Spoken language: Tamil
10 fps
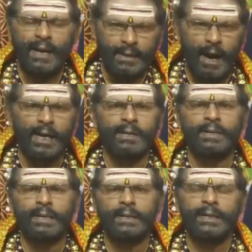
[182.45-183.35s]

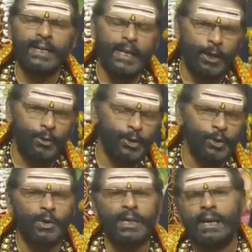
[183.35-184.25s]
வயதானவர்களுக்கு ஏதாவது
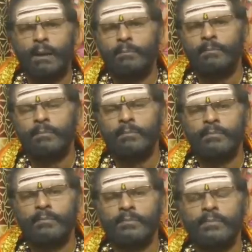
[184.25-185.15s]
கொடுத்து கொள்ளலாம்
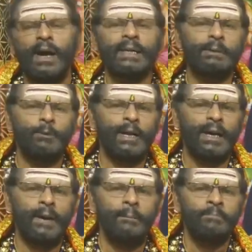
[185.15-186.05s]
அதே
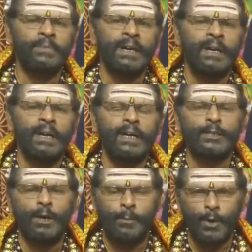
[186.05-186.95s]
போல்
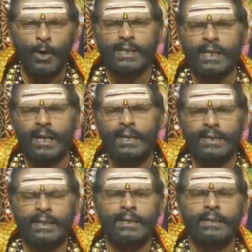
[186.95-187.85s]
இந்த
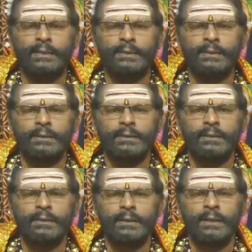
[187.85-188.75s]
புரோகிதர்களுக்கு
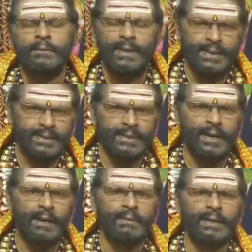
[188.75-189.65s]
வேஷ்டி
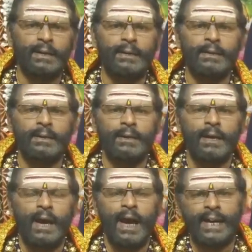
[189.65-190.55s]
சால்வைகள்
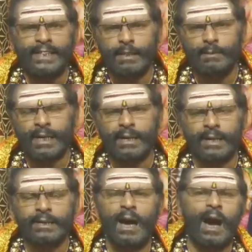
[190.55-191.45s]
அரிசி
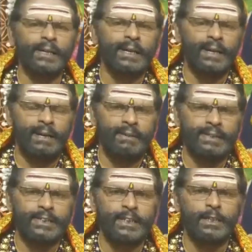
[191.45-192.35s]
மரக்கறி தானங்கள்
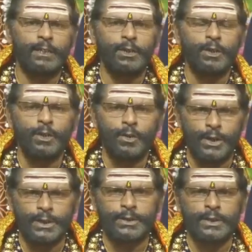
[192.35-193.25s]
வைத்து
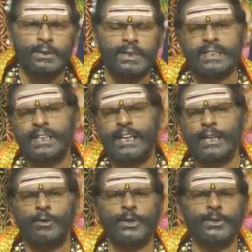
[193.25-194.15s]
கொடுத்து தட்சணை
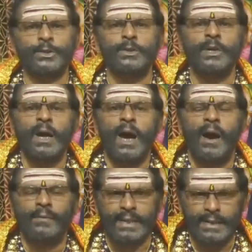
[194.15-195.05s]
கொடுத்து
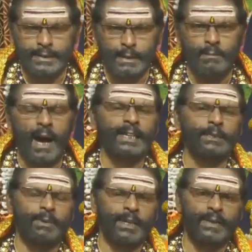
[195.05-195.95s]
அவர்களிடத்திலும்
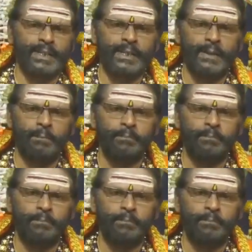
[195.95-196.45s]
ஆசி பெறுவது